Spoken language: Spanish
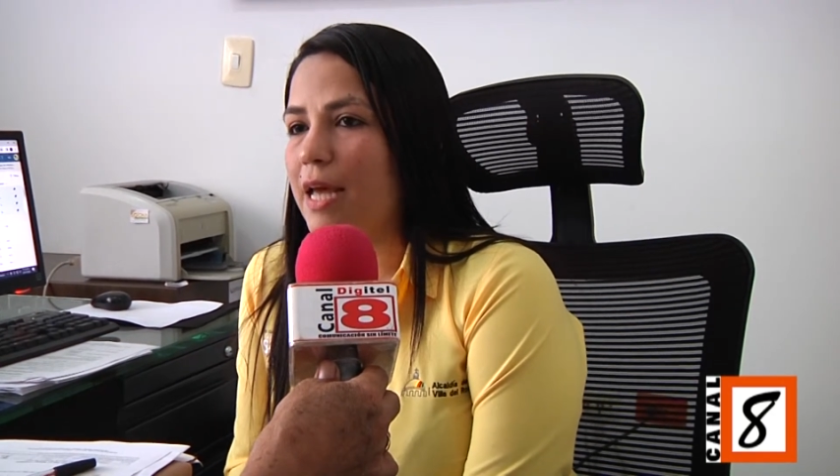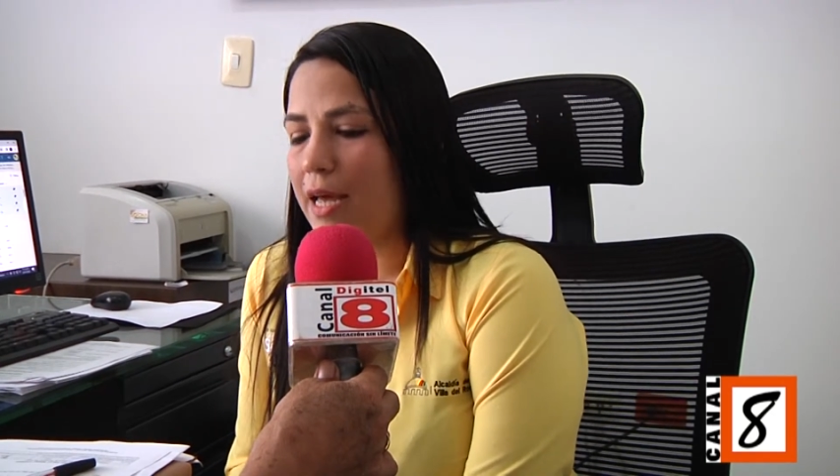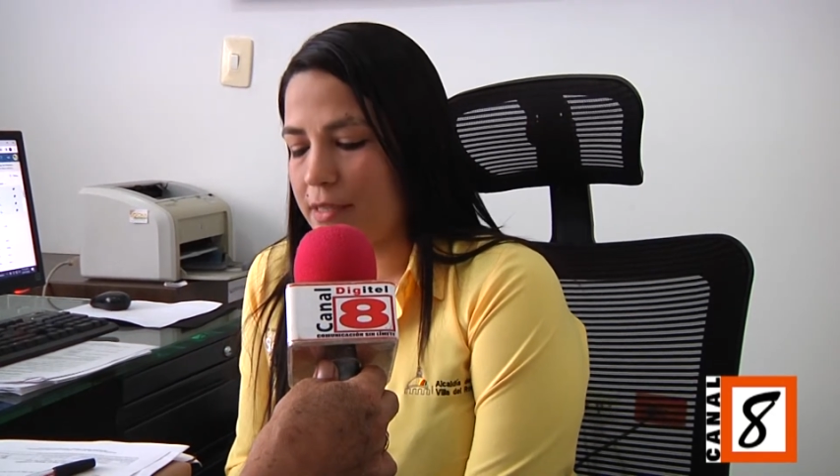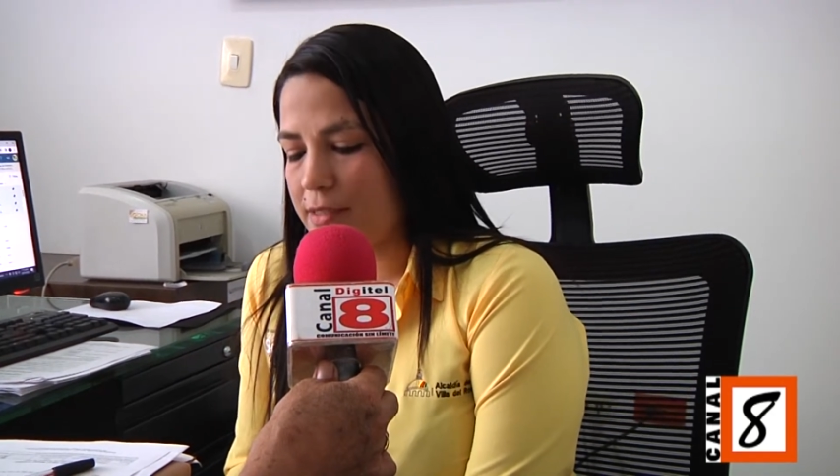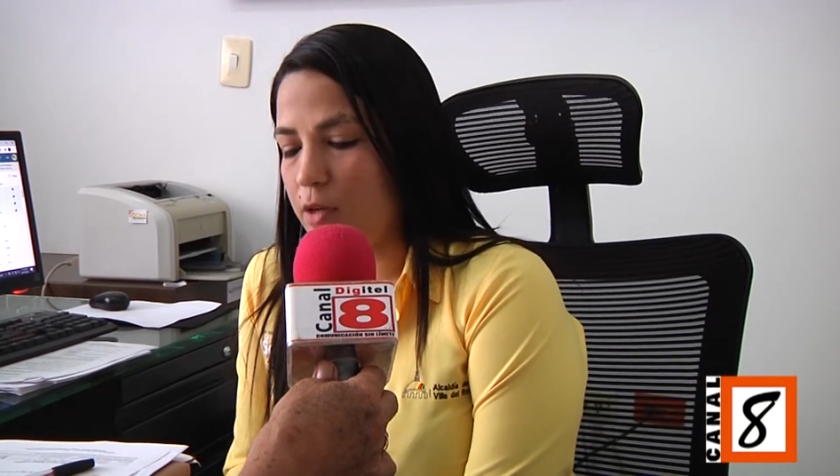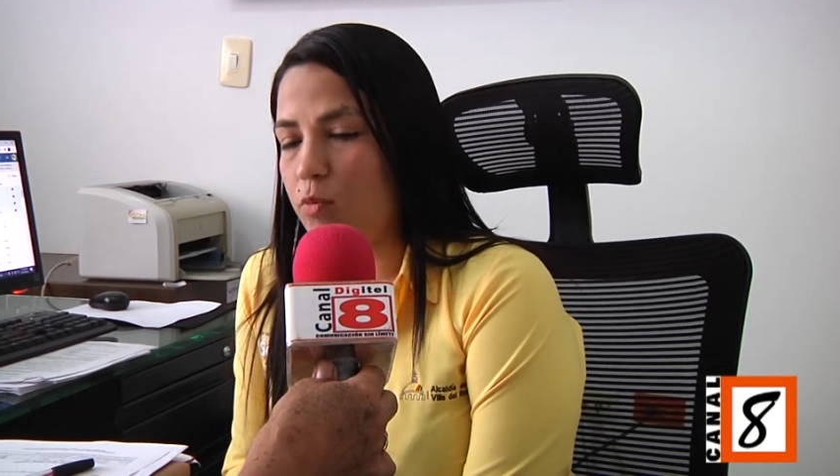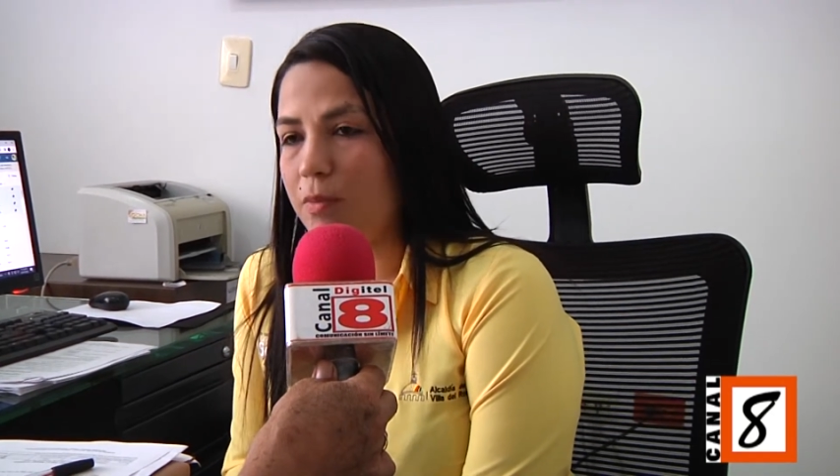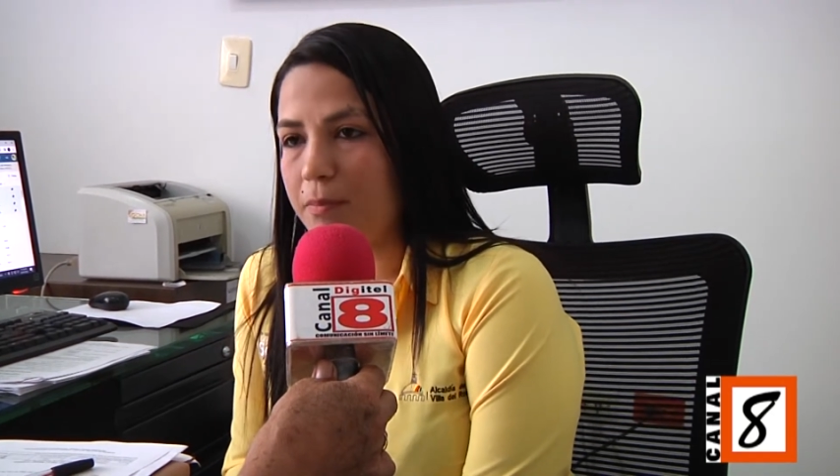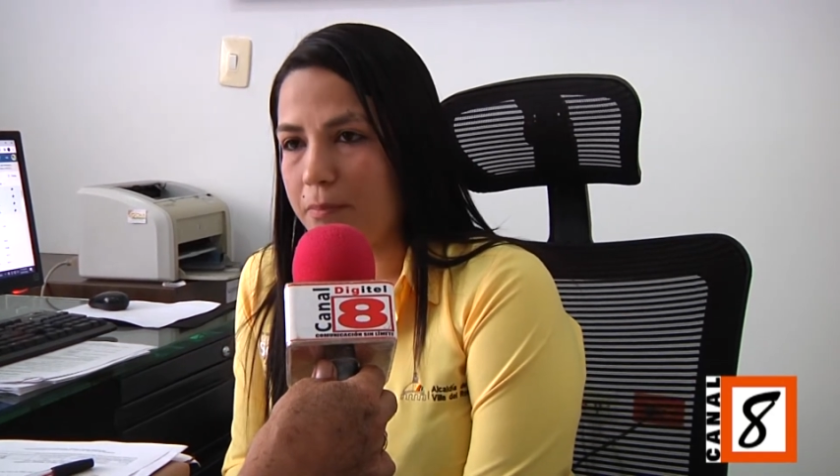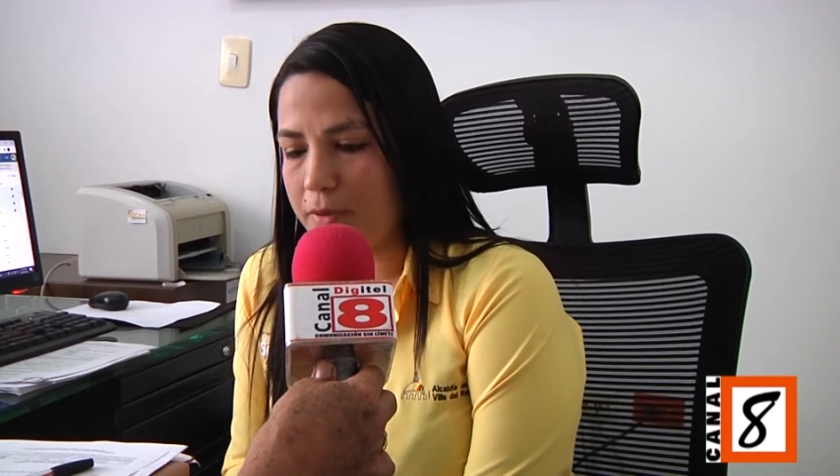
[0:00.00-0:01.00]
hacer
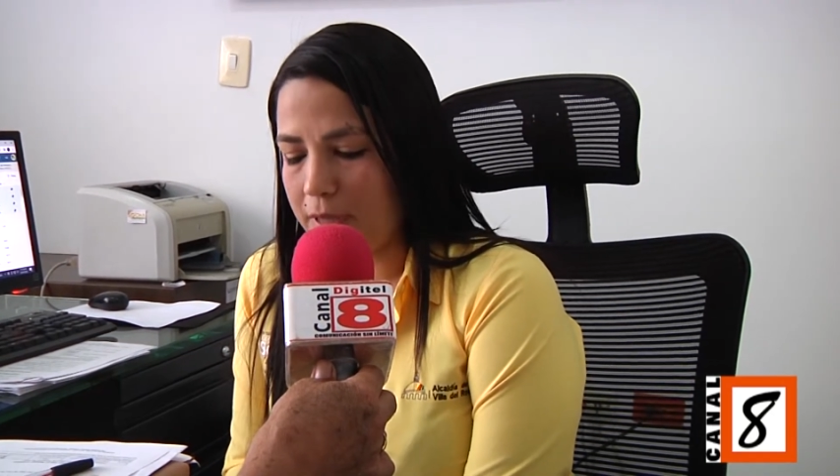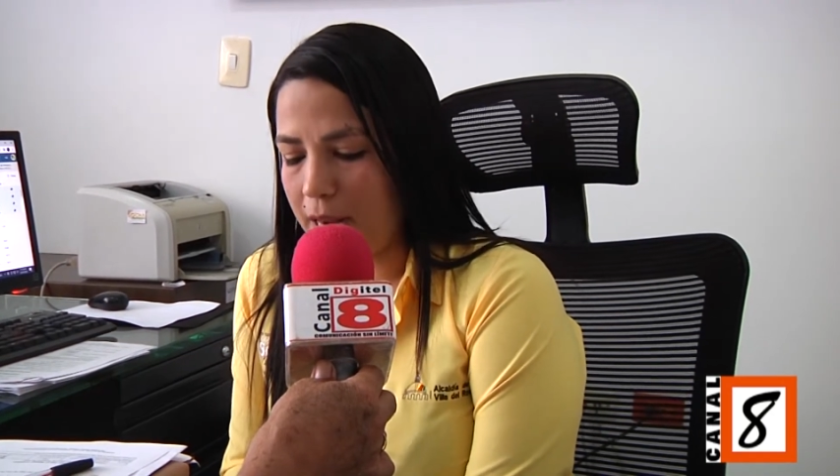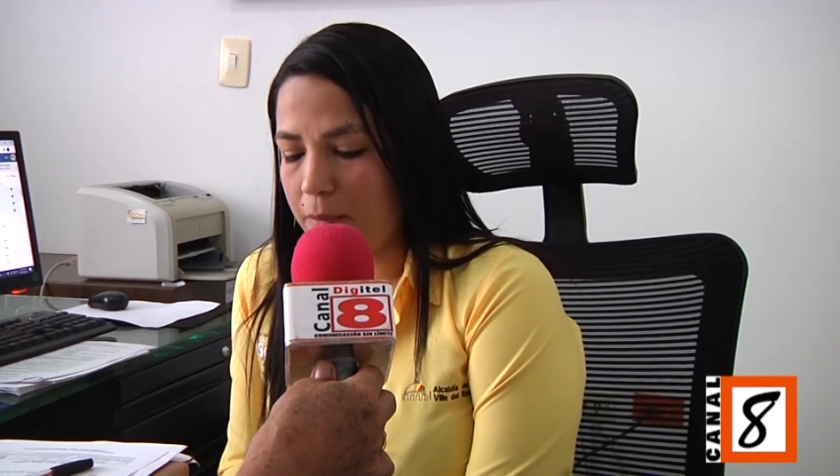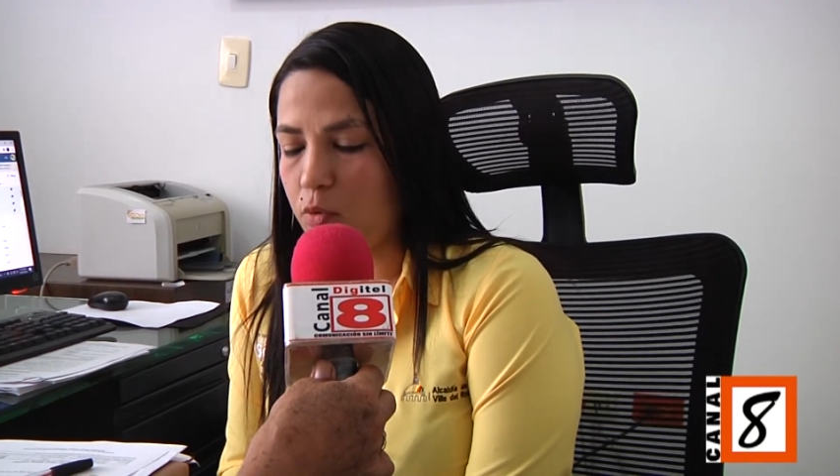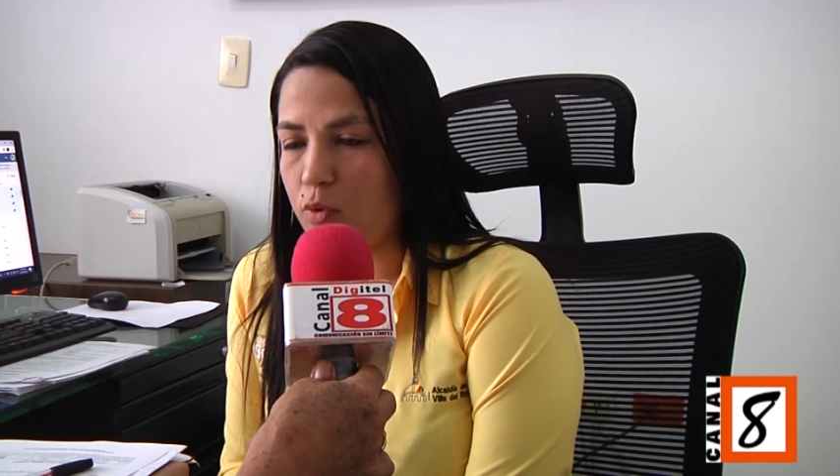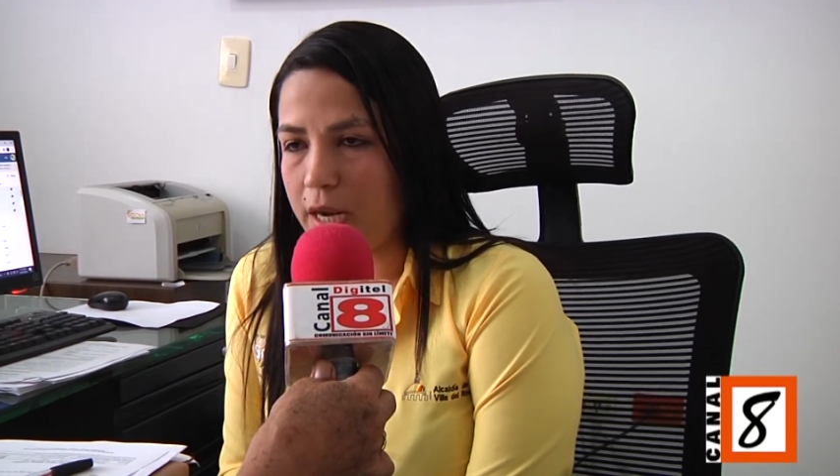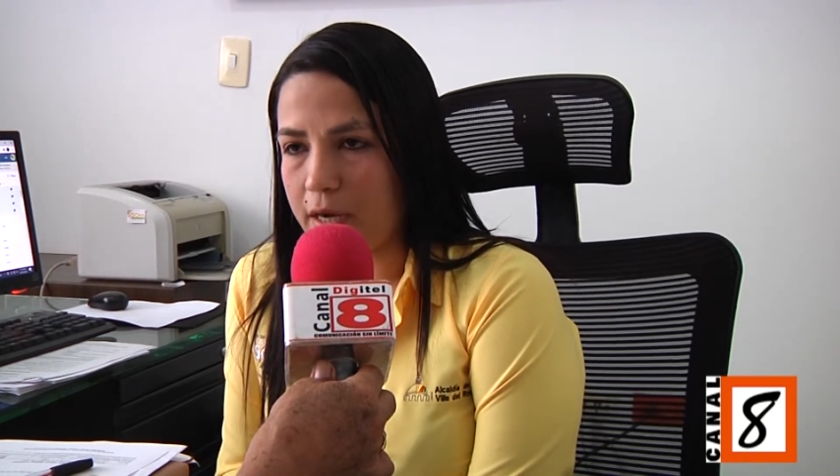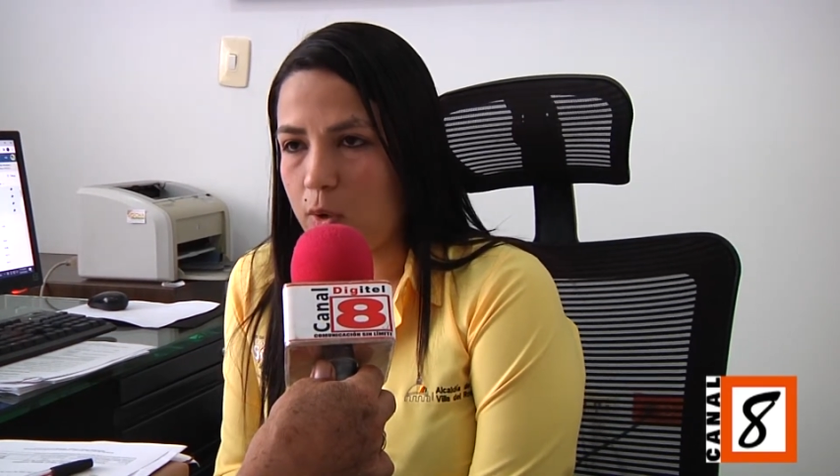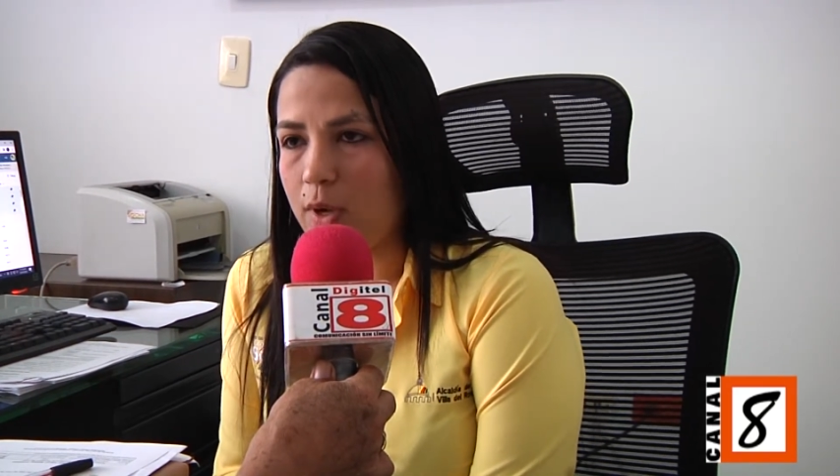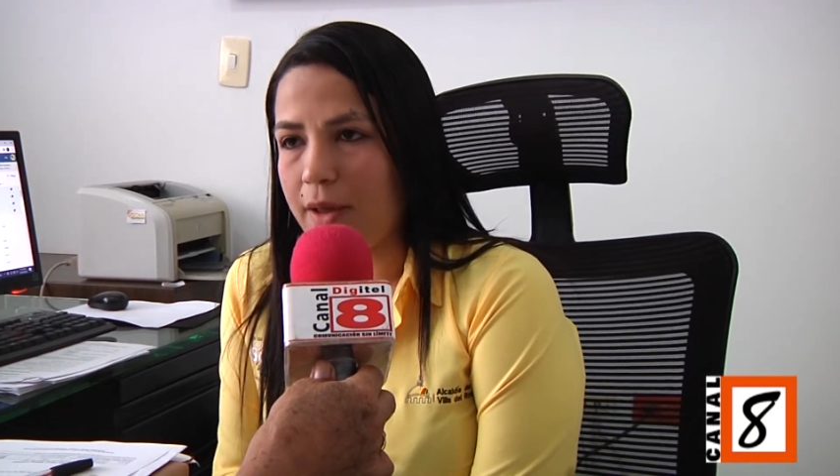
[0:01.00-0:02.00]
un tramo, un
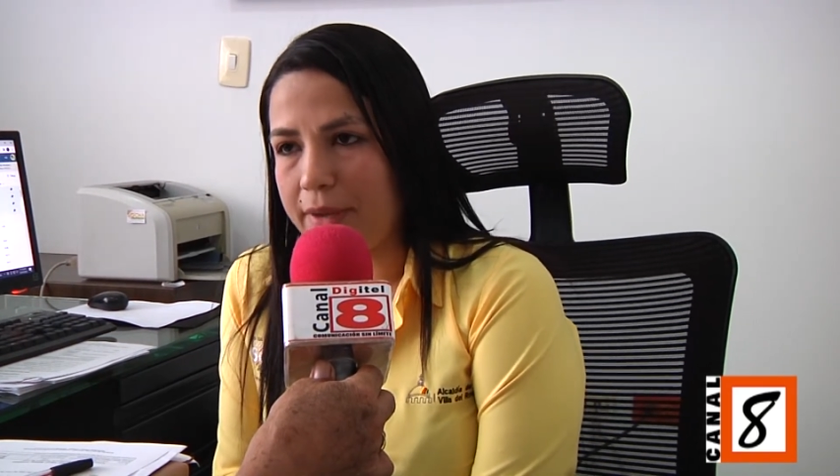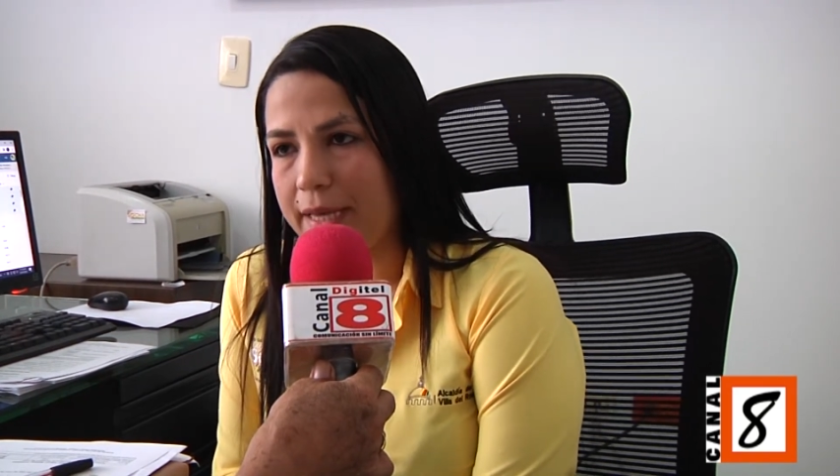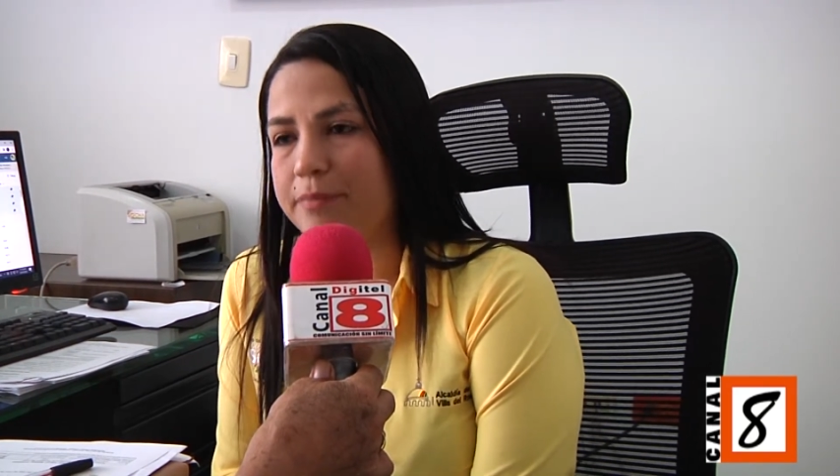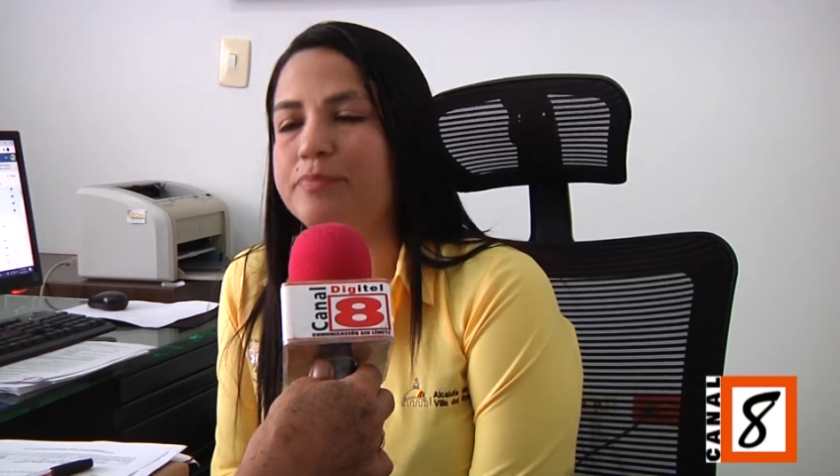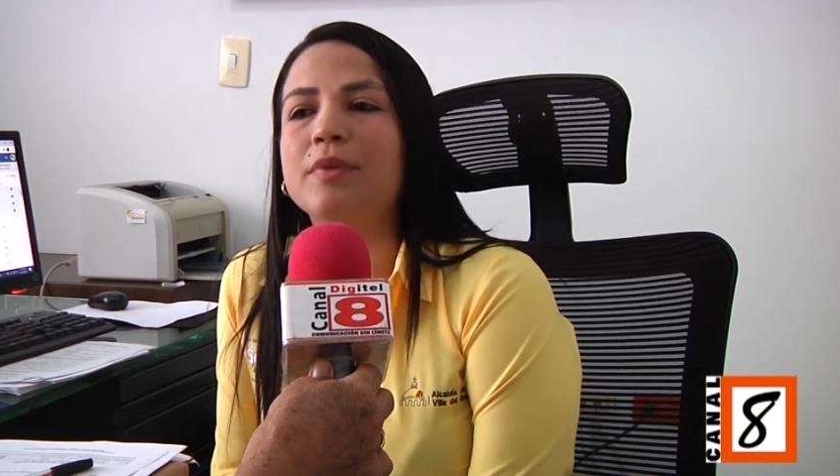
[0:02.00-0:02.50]
arreglo en la vía.